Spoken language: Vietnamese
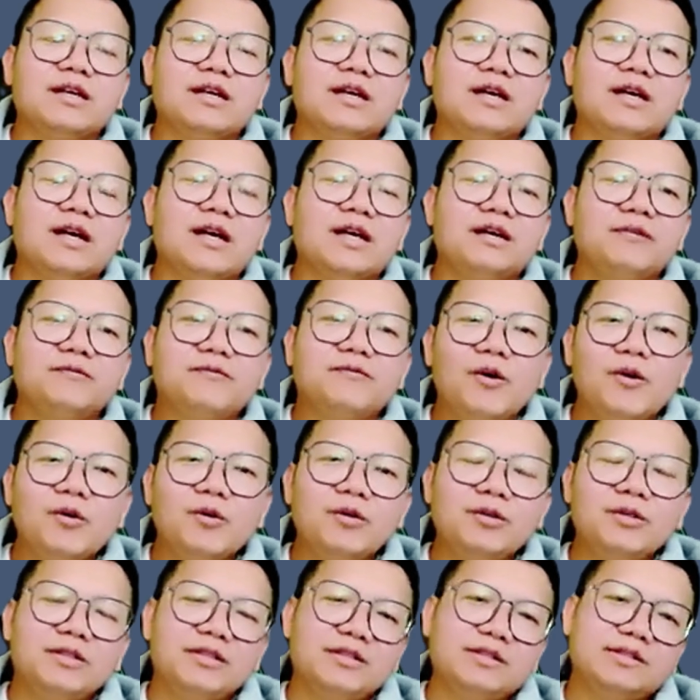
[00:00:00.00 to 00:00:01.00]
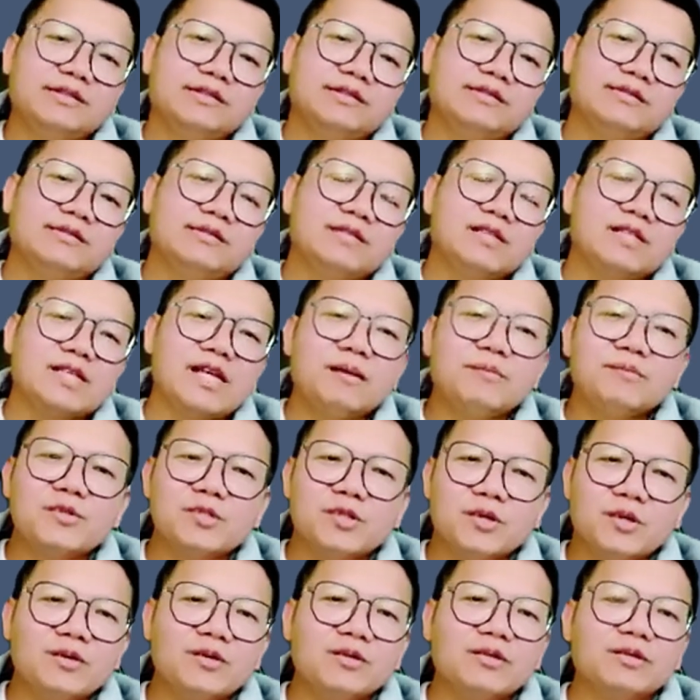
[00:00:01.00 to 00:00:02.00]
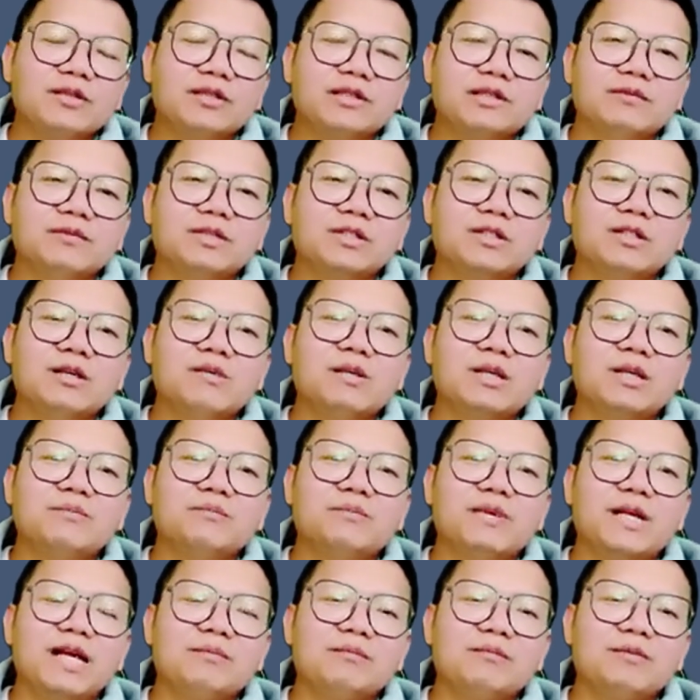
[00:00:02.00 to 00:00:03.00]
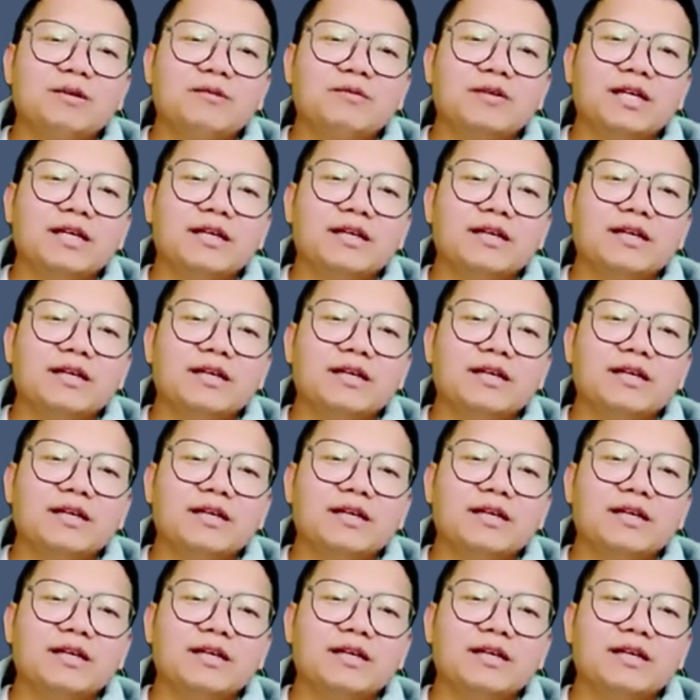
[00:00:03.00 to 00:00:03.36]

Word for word: iPhone, Samsung, cái to men brand bao nhiêu